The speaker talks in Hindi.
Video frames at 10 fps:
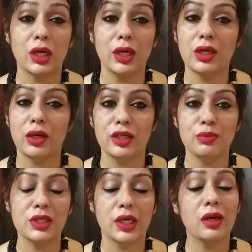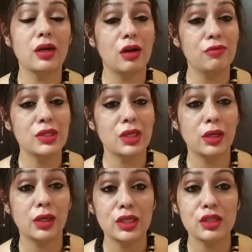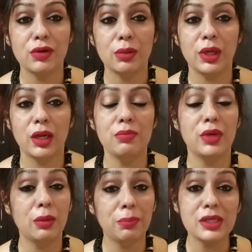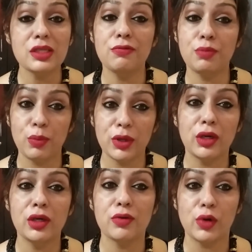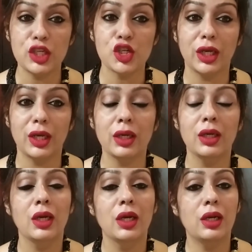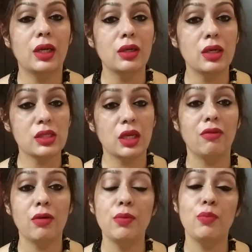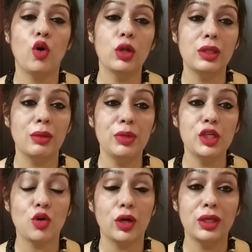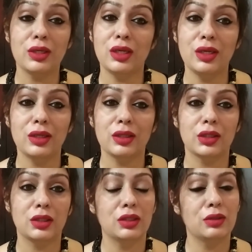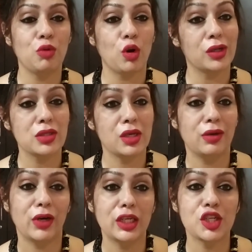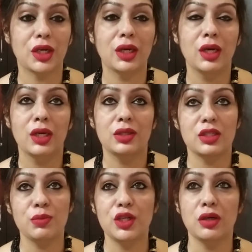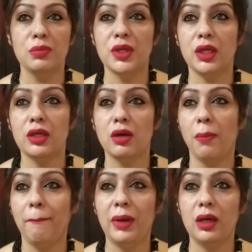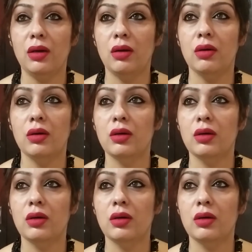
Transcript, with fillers: सारा इनका रेंज मिल जाएगा काफ़ी सारी रेंज अवेलेबल है मेरे पास सिर्फ प्रोमिग्रेंट रेंज आई है लेकिन इसके अलावा भी बहुत लंबी चौड़ी इनकी प्रोडक्ट्स की रेंज है जिसमें टर्मरिक मिंट